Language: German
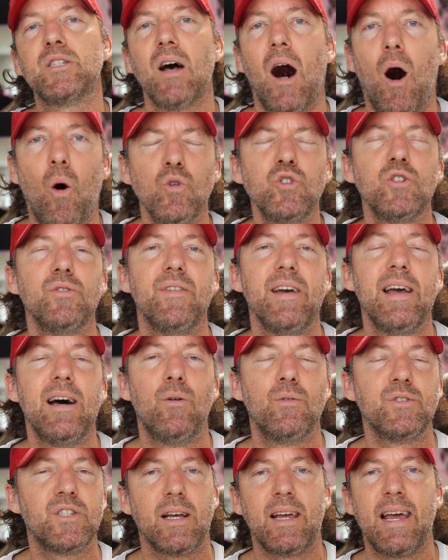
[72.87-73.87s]
zu Hause
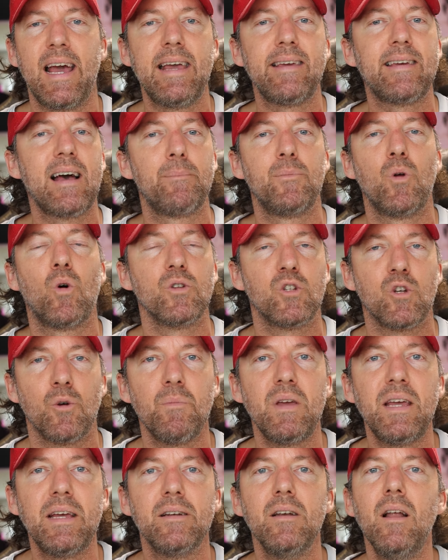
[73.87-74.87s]
wäre und sage, hey, ich habe noch einen
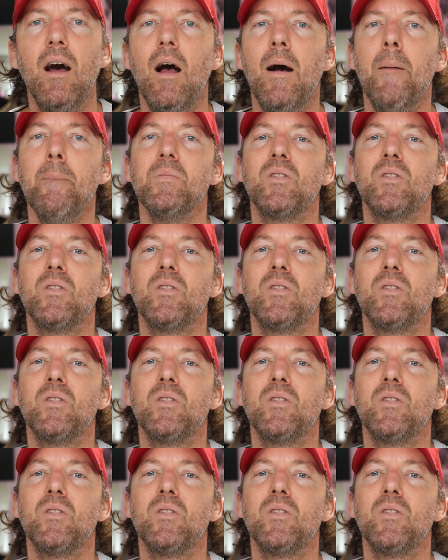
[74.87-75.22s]
Termin